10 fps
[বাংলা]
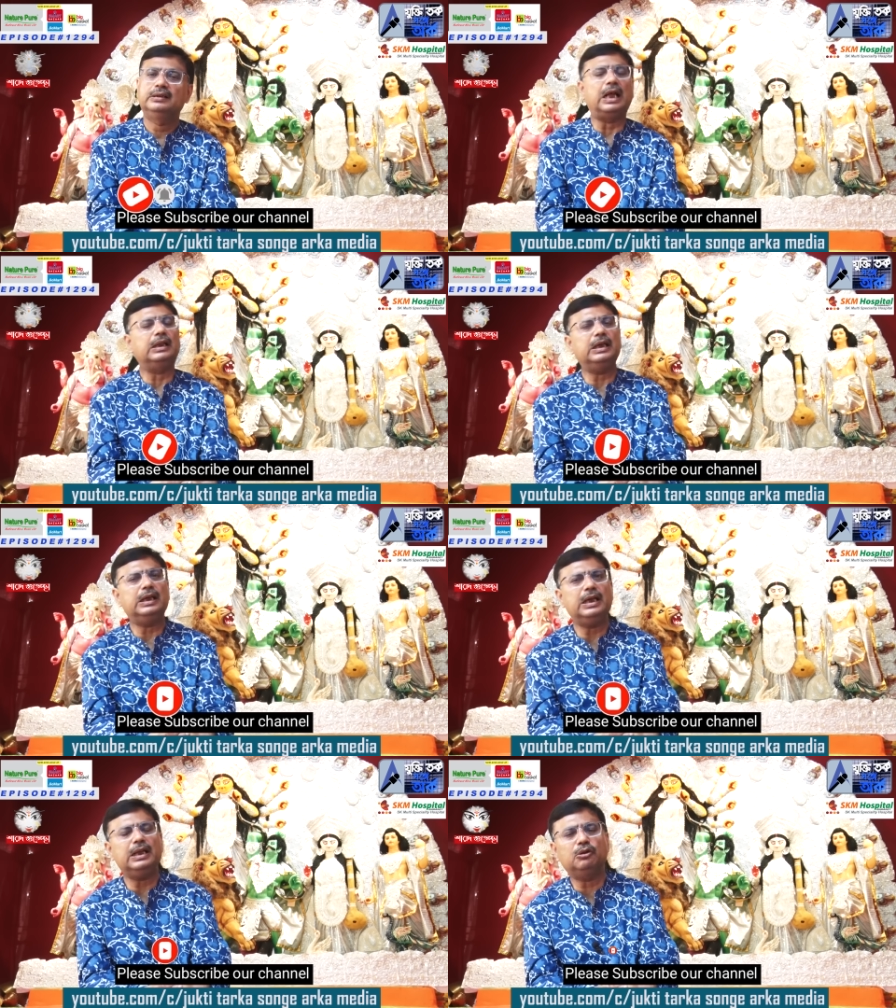
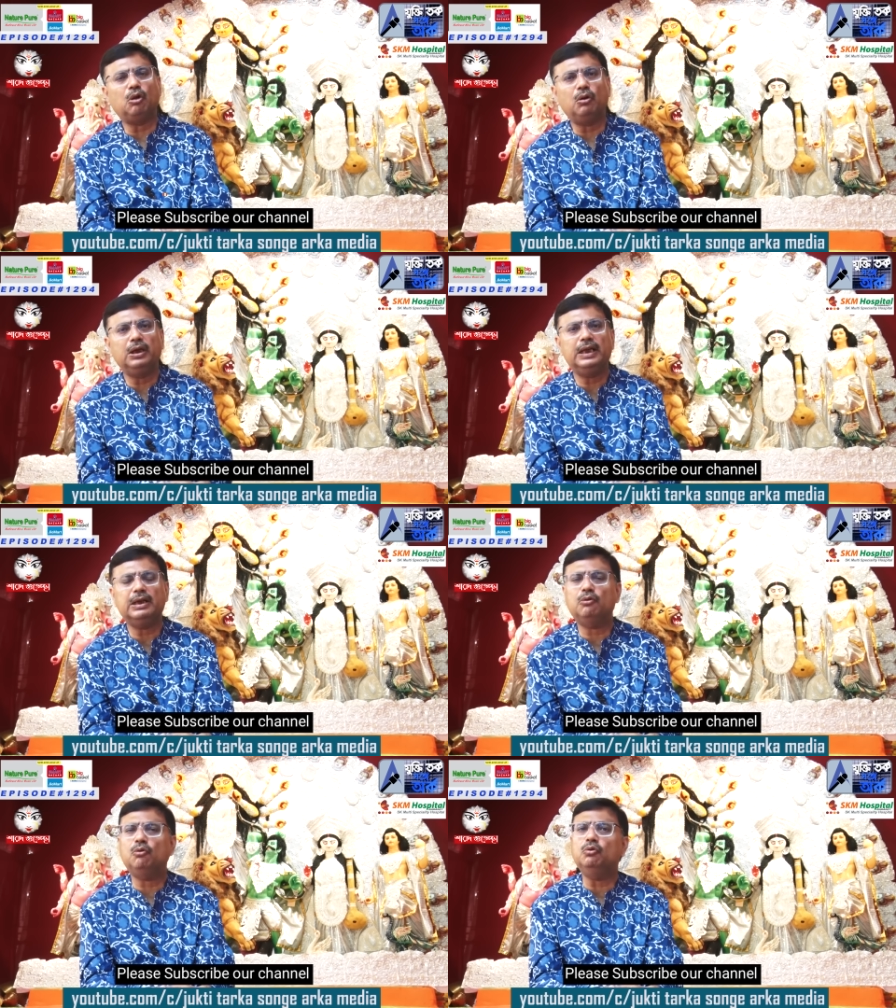তাদেরকে দলে
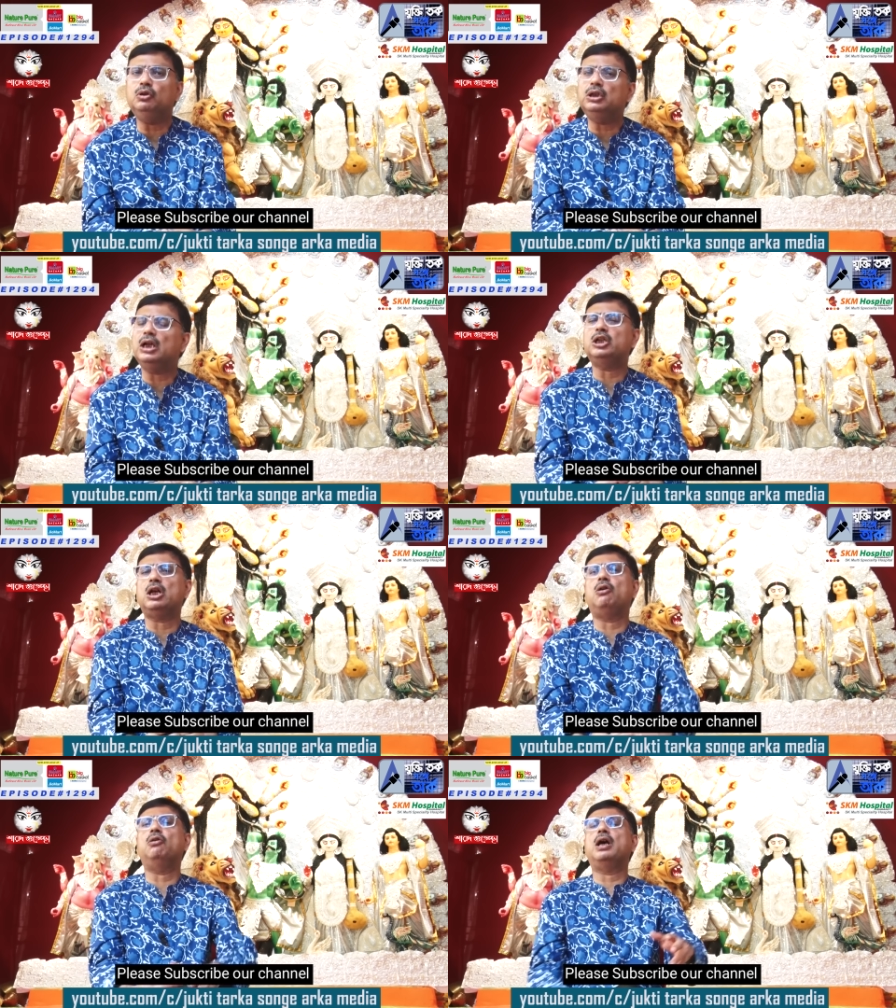
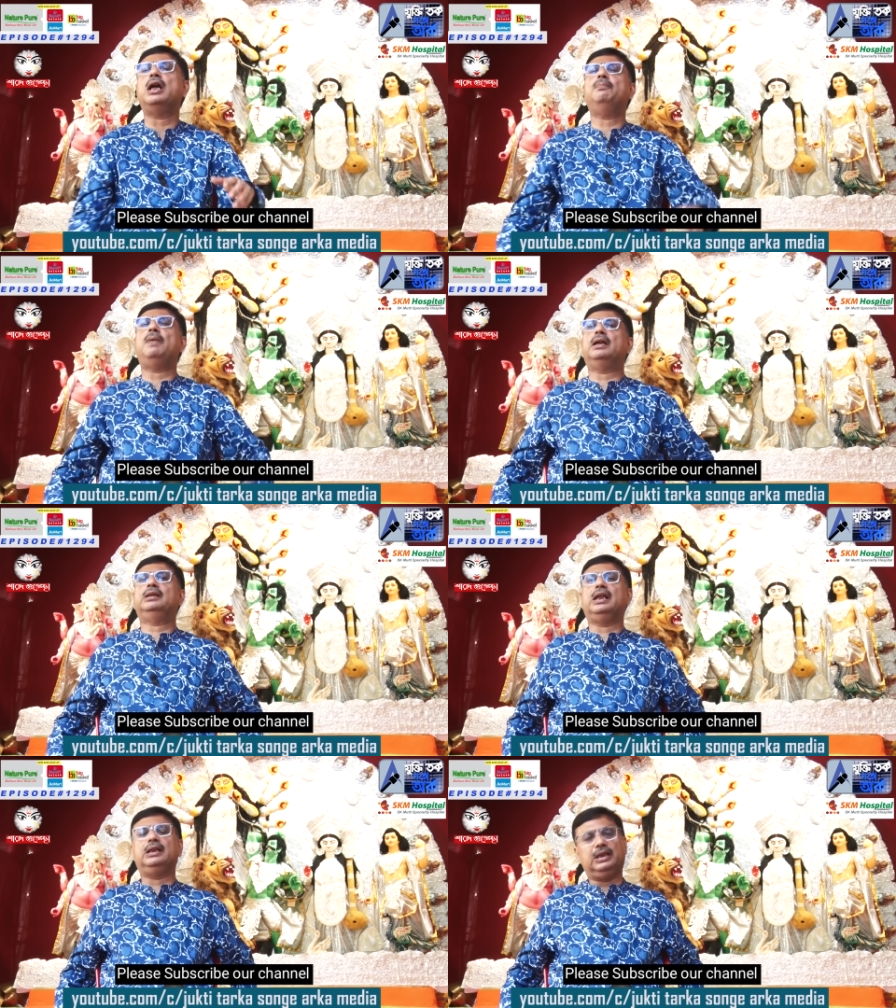কোণঠাসা করার
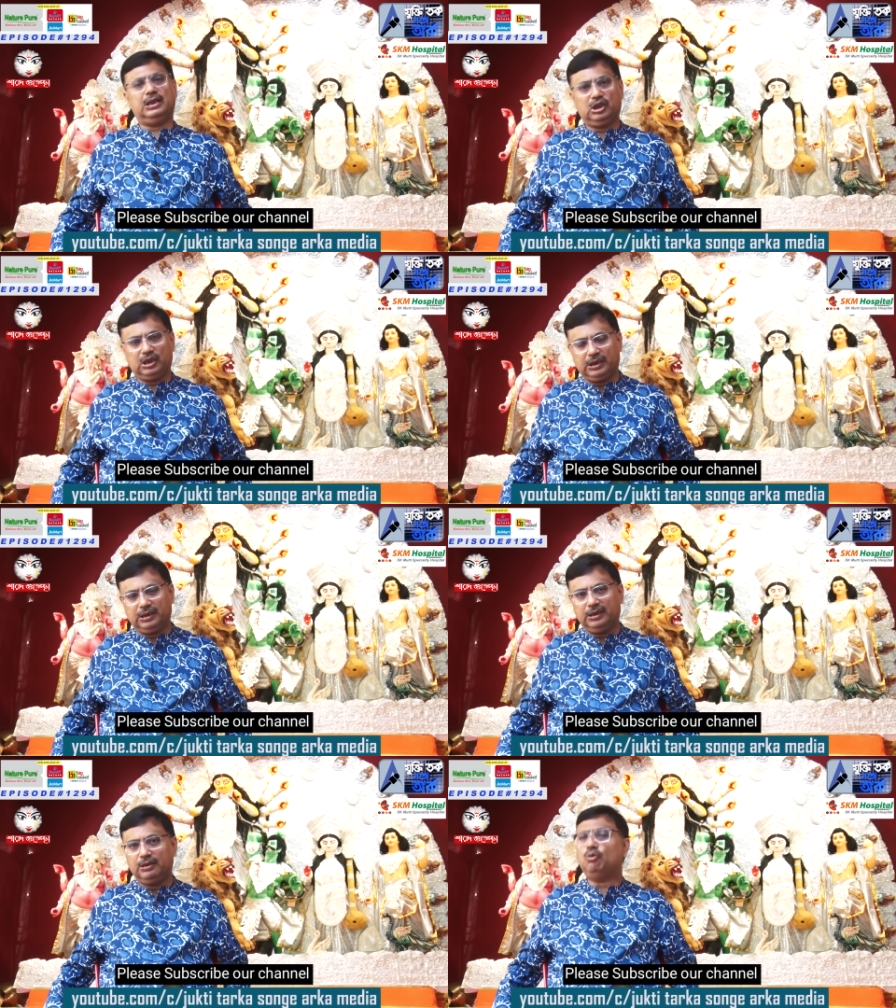বার্তা দিয়েছেন
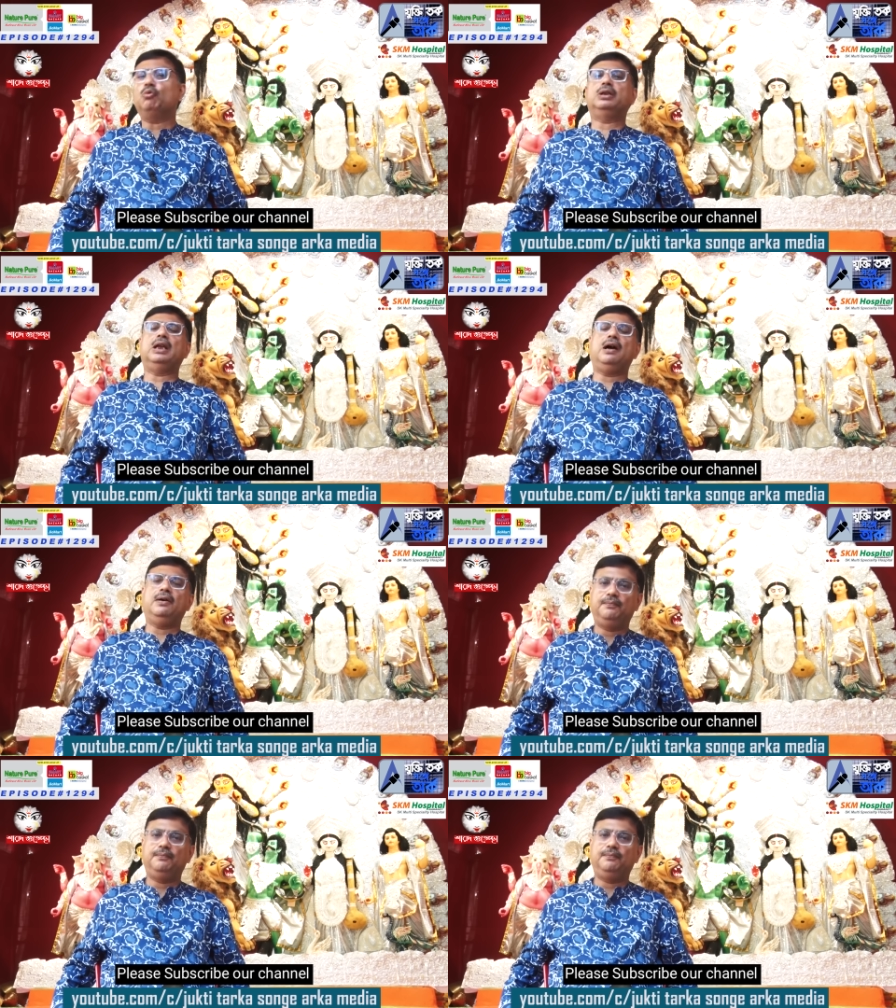কোনটা